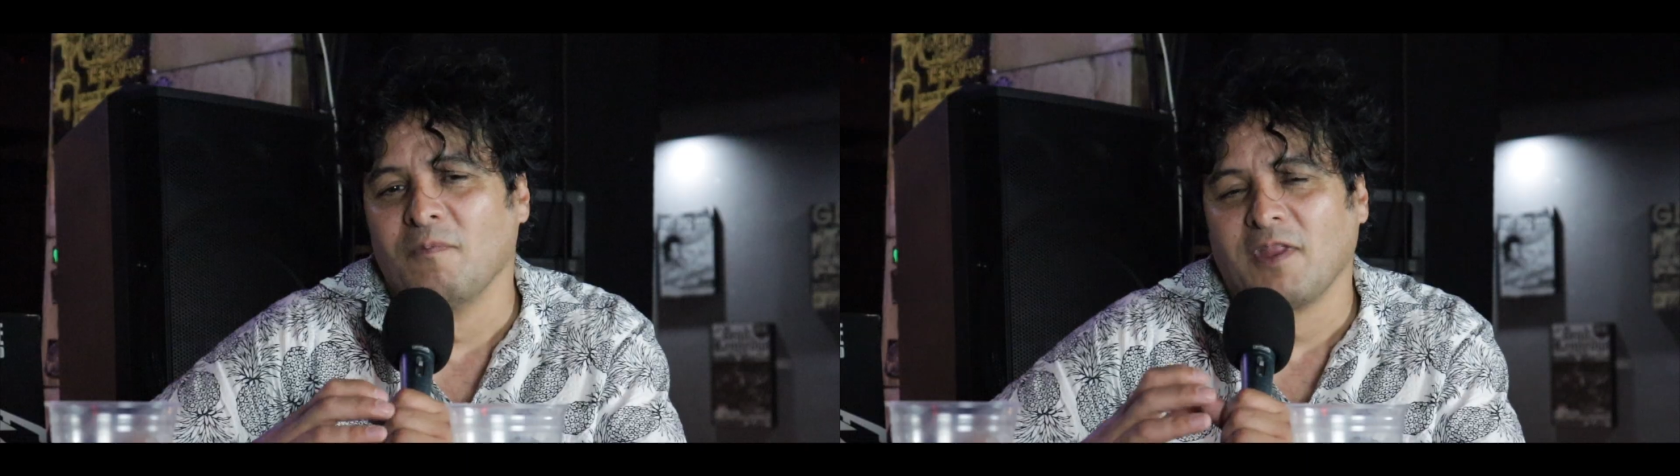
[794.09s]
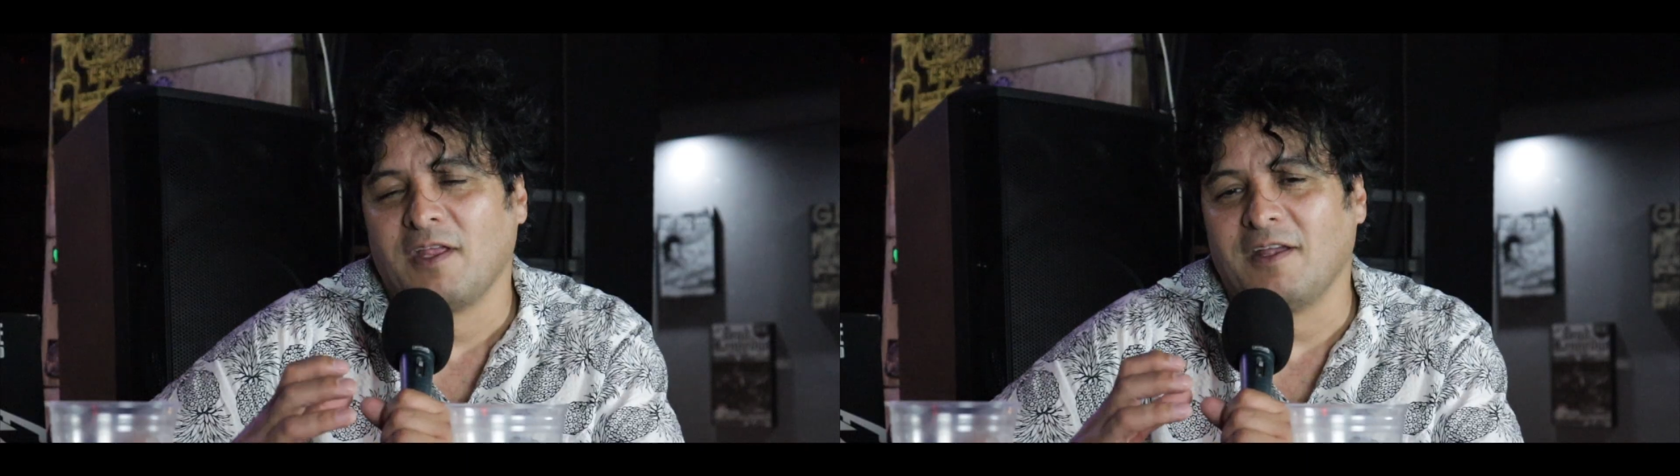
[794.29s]

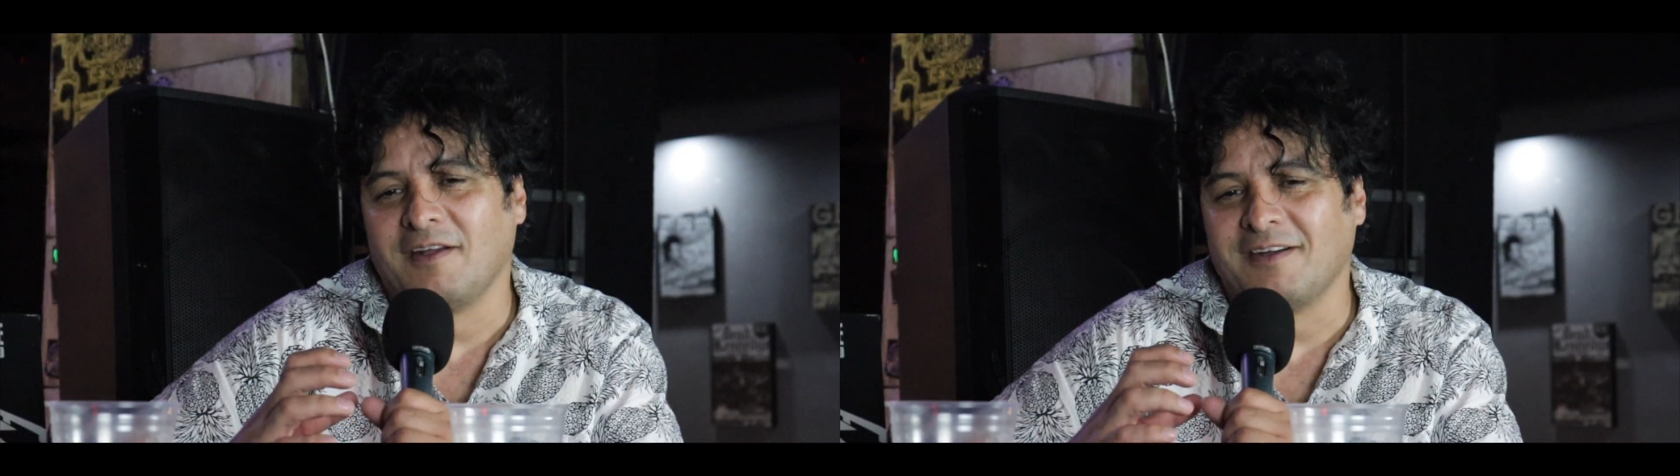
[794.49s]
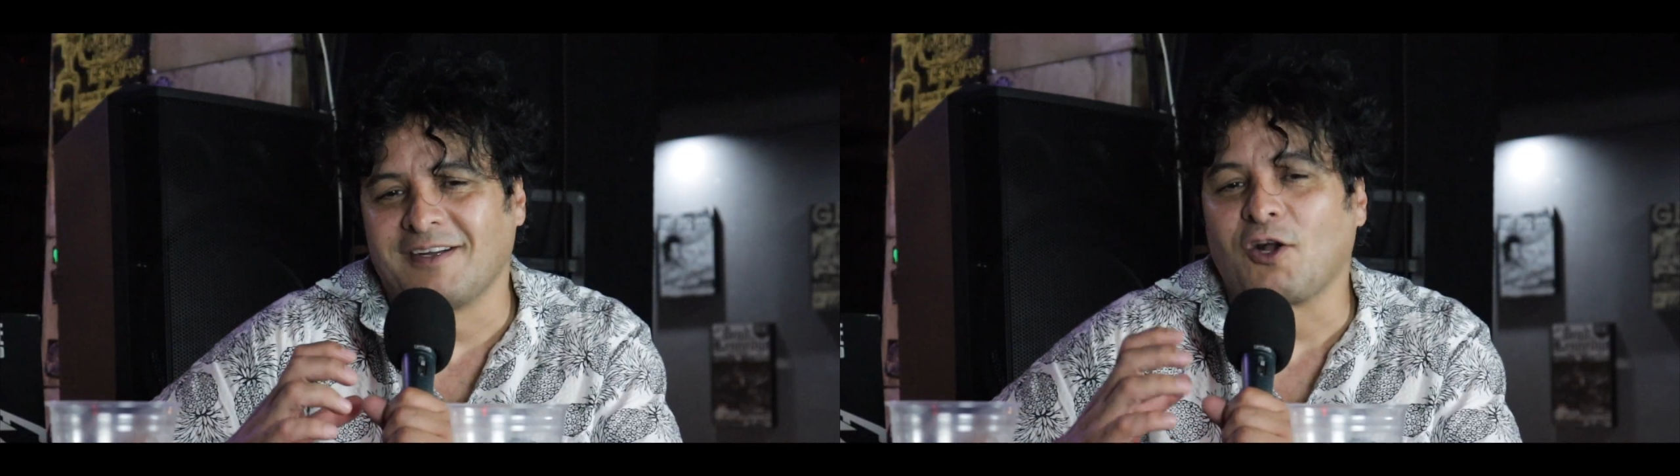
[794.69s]
Como
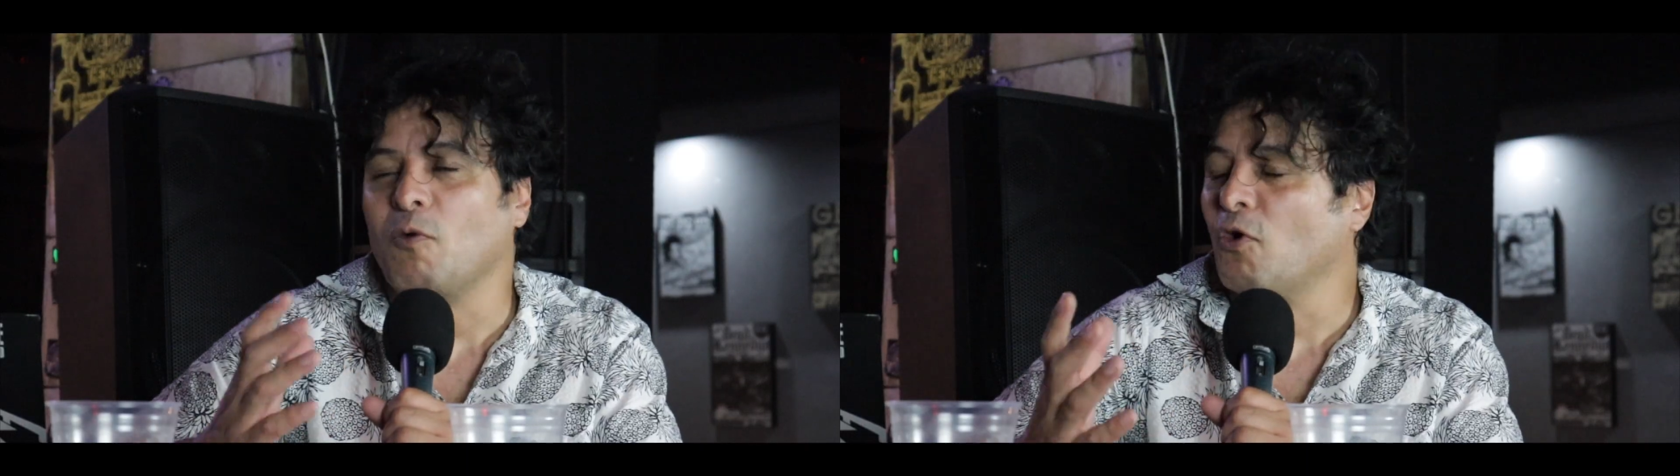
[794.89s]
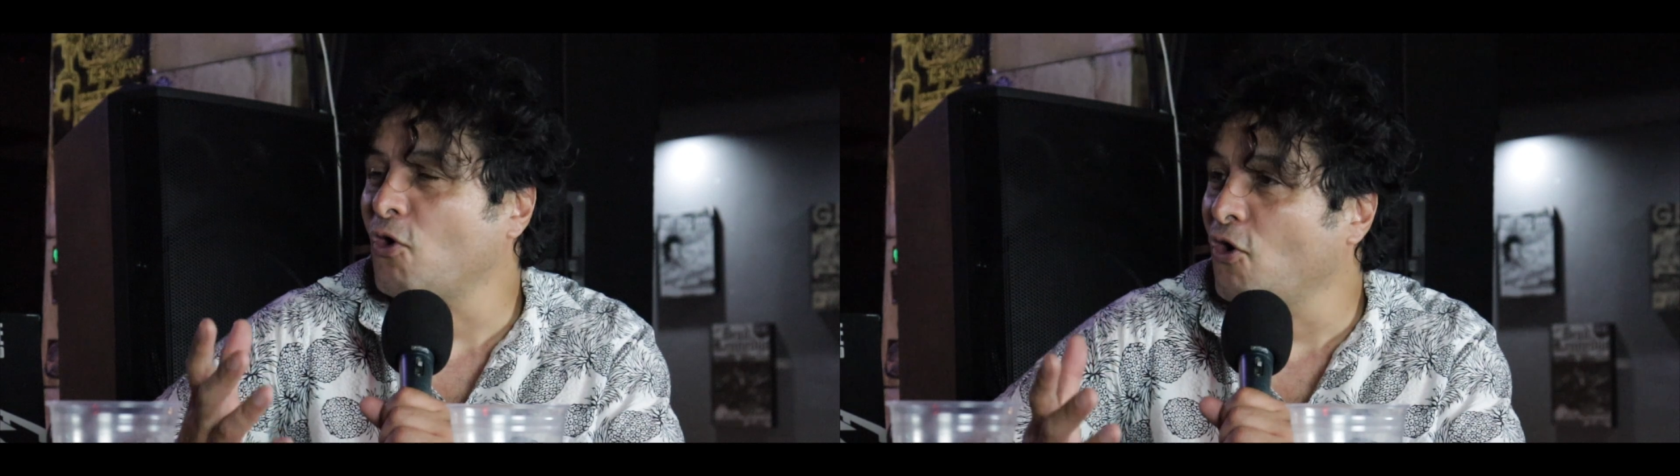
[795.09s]
coraje,
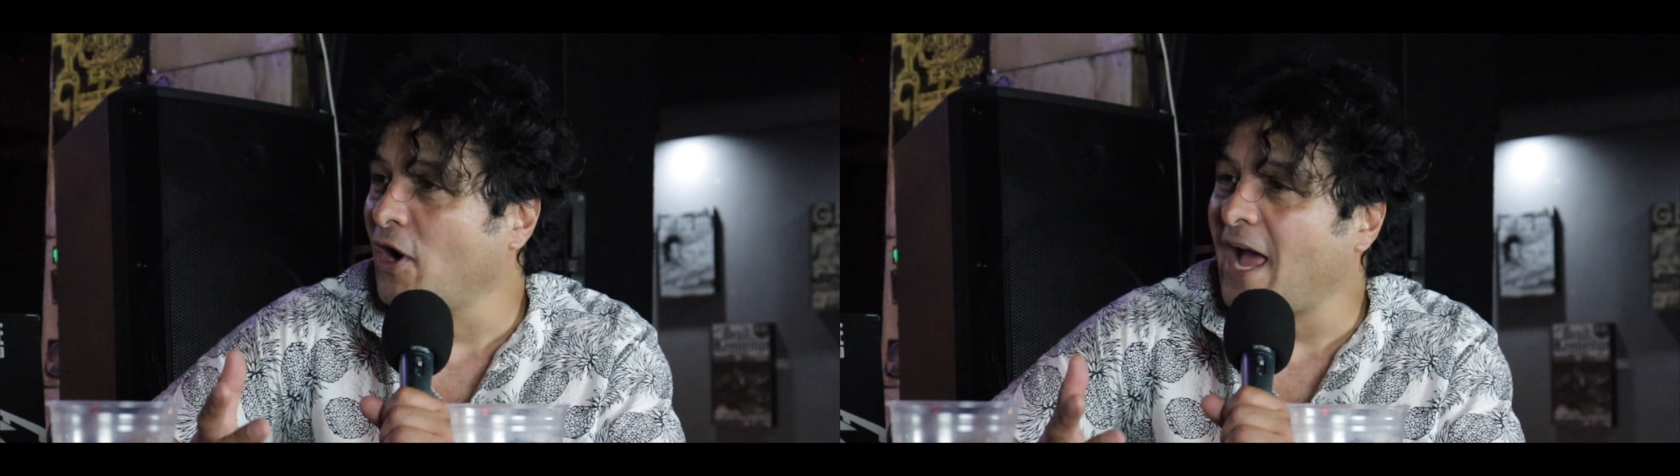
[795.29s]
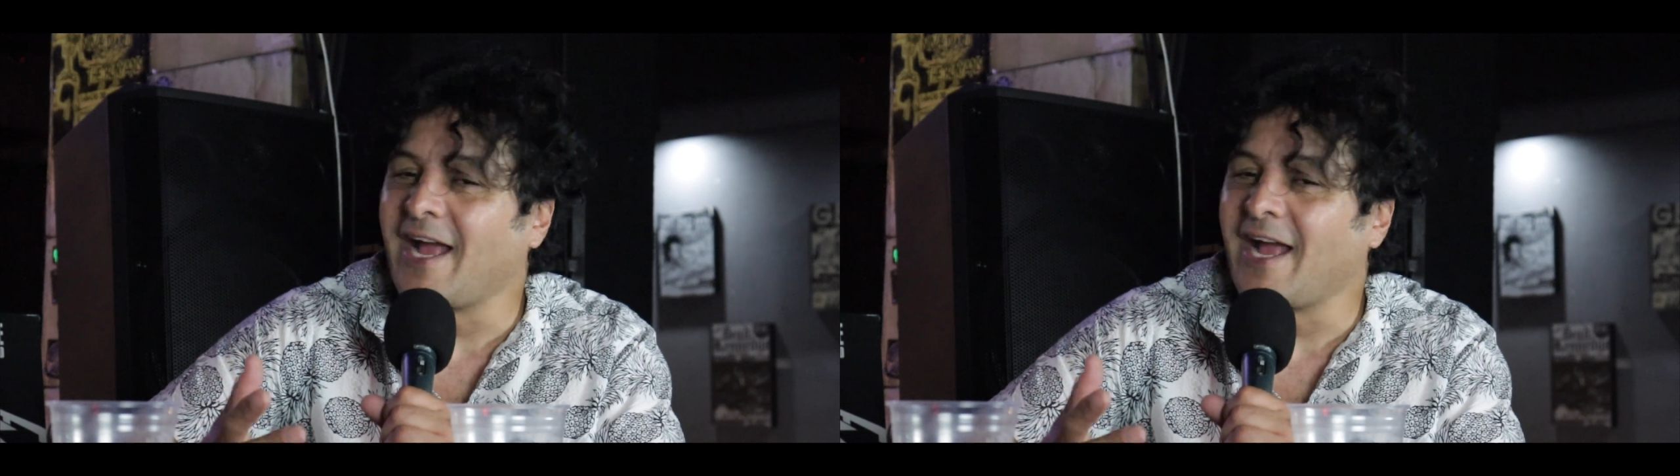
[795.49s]
como, venganza.